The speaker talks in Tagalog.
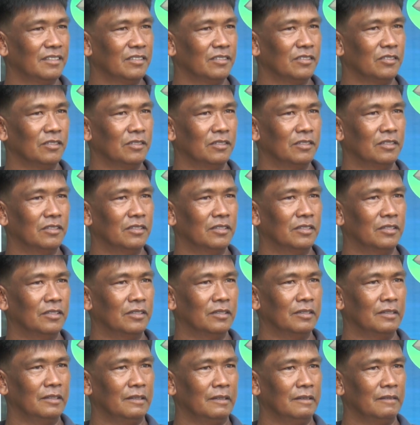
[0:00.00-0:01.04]
So
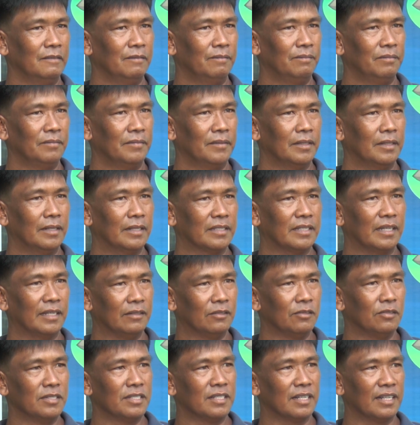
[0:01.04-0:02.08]
aside
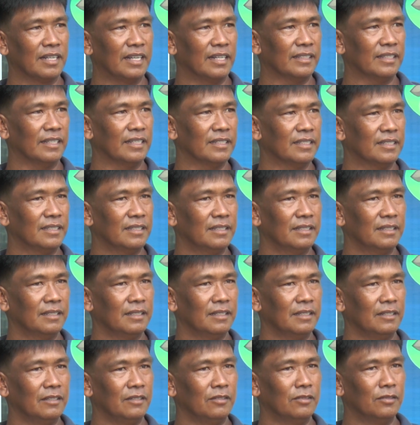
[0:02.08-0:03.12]
dun sa gatas,
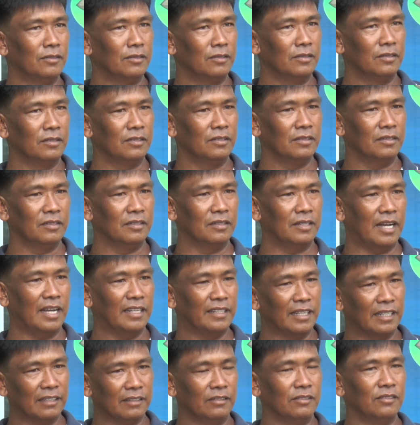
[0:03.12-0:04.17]
yung
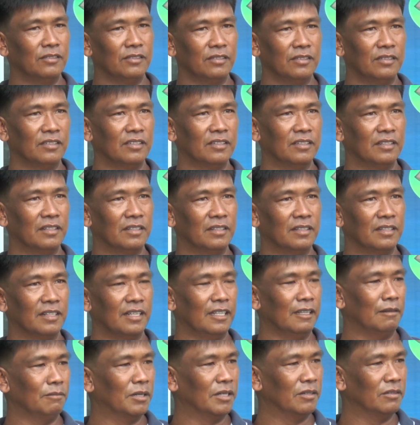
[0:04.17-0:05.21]
anak ng
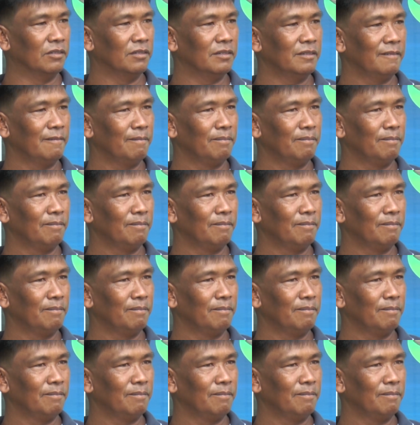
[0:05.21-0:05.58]
kalabaw,